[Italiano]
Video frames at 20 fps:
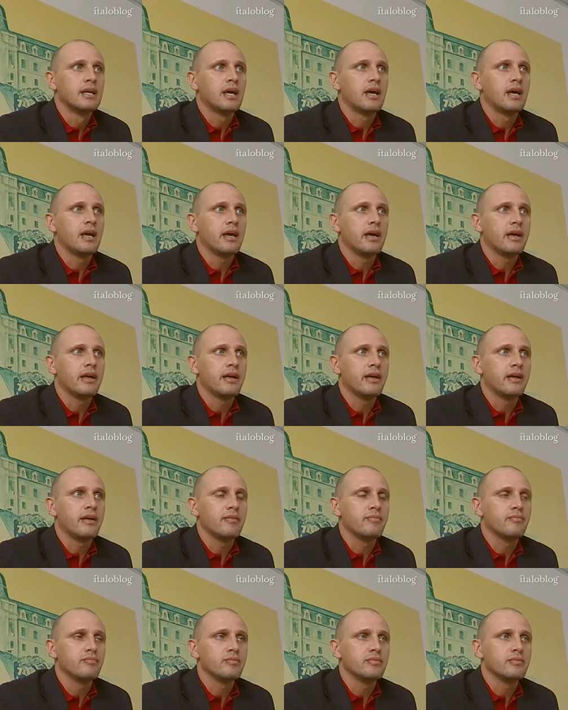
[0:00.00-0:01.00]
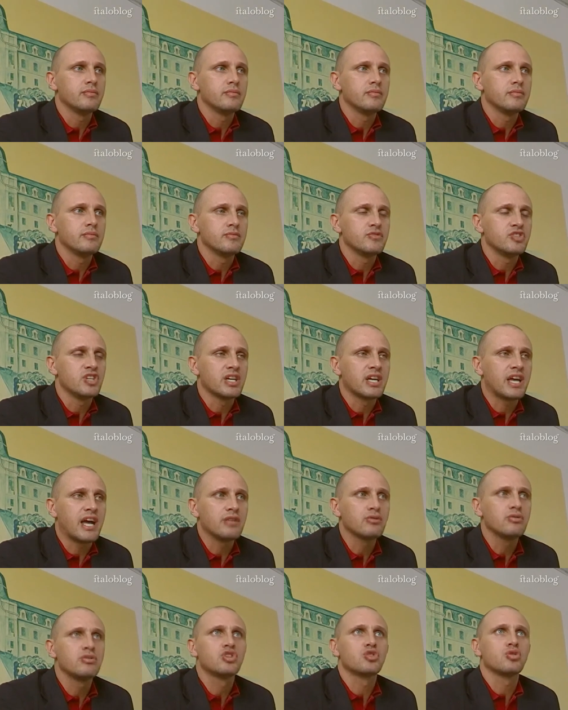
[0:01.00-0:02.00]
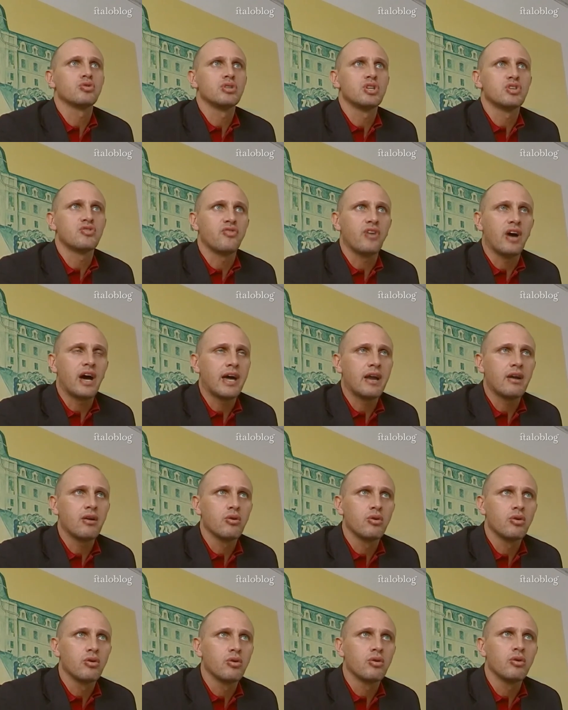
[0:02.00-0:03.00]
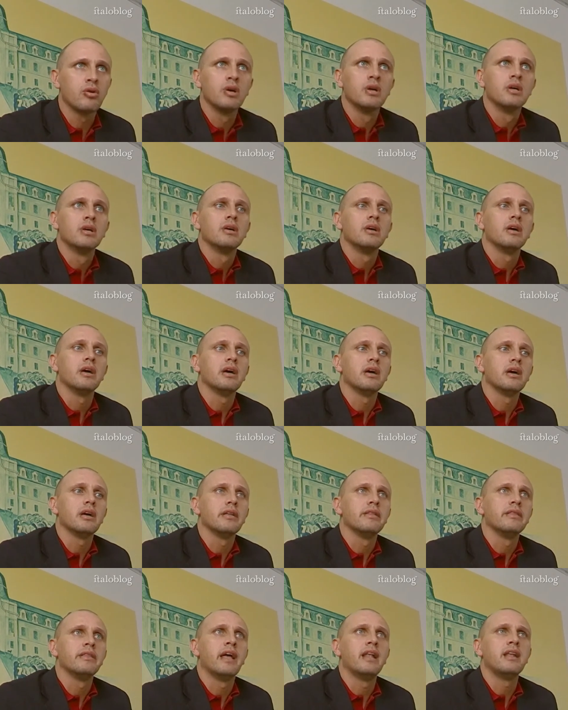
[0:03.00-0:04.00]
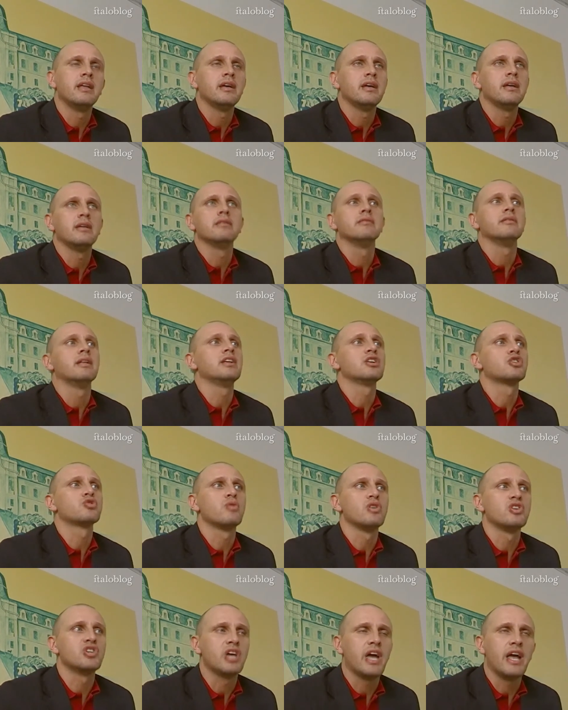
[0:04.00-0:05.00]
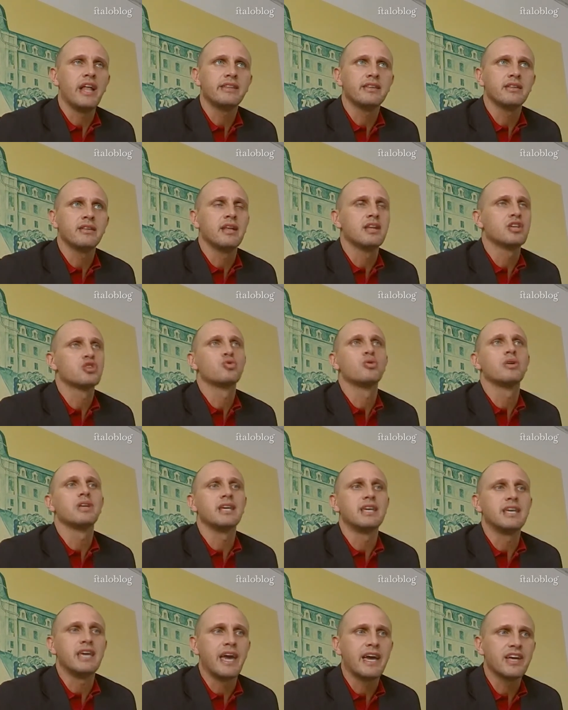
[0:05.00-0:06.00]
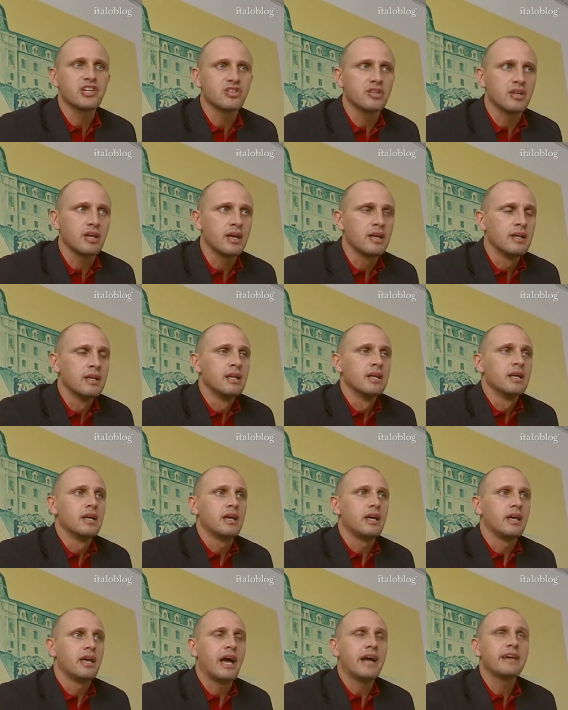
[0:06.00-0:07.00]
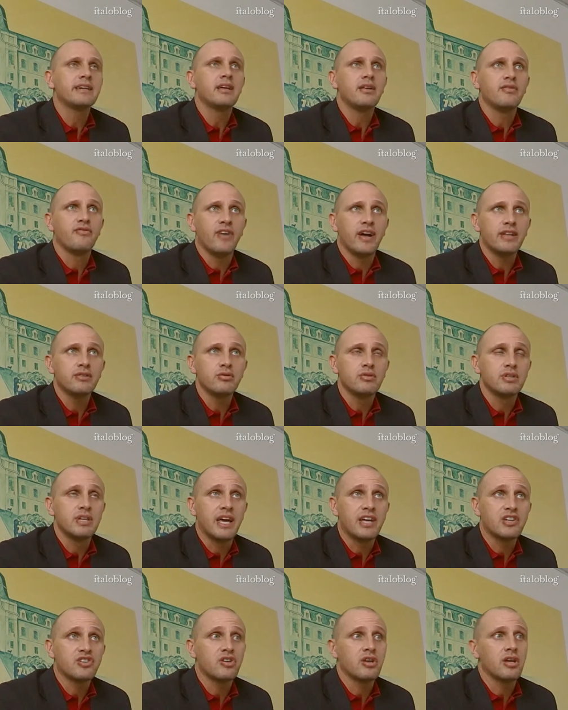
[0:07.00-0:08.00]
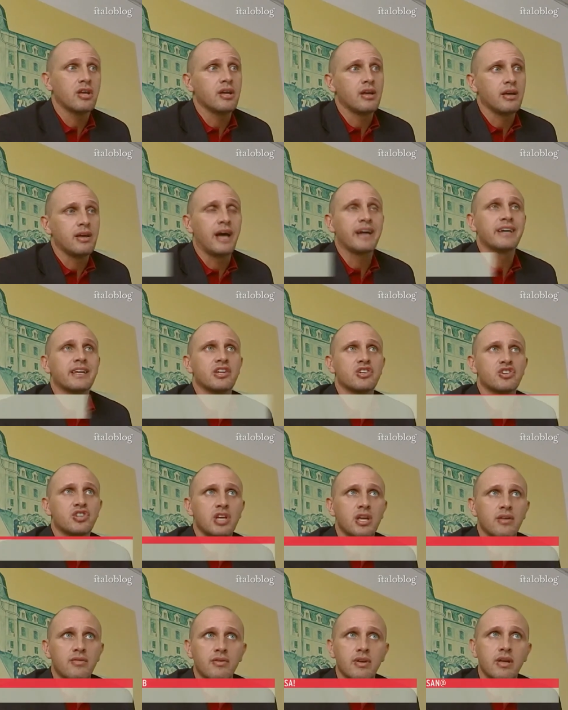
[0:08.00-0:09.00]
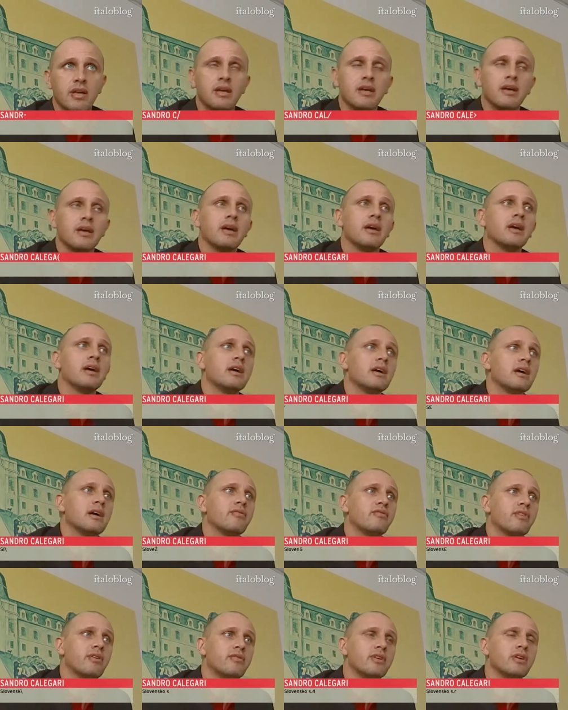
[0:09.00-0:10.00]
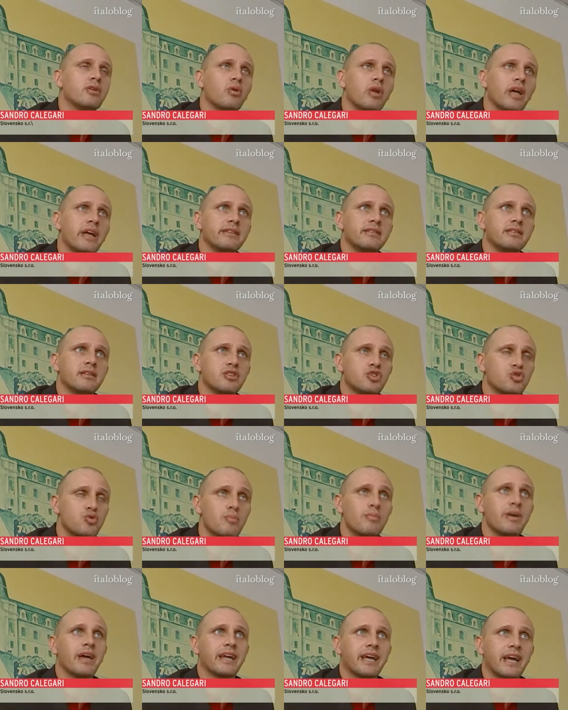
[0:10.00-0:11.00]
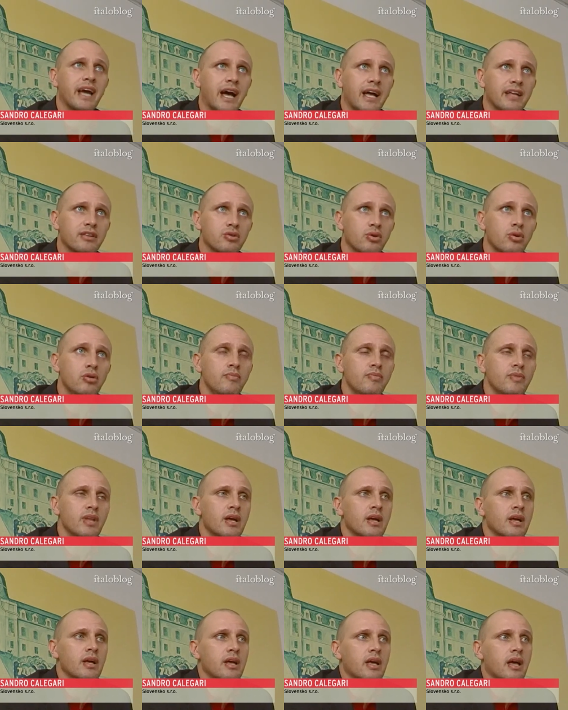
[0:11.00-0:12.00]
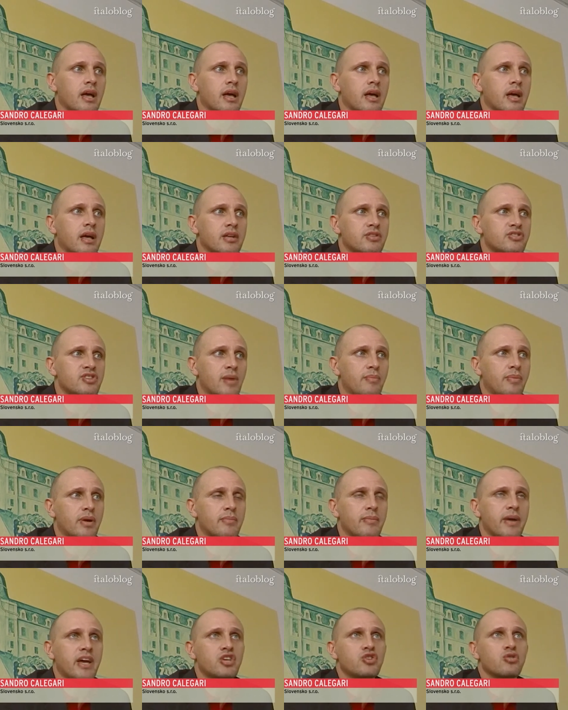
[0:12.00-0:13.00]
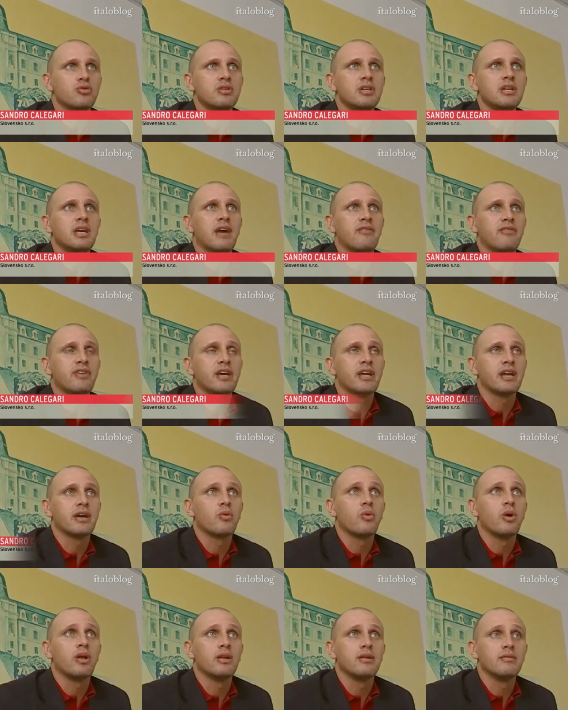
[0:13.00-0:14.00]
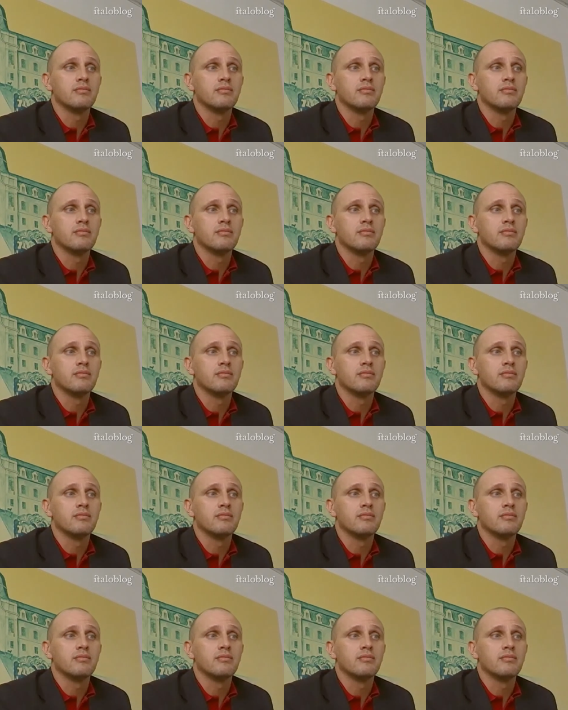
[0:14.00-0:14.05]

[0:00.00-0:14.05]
eh, cercando di soddisfarlo eh, nelle, nelle sue scelte, nelle sue richieste e anche il fatto di essere aggressivi, eh, fra virgolette, sul mercato eh, ci ha permesso di avere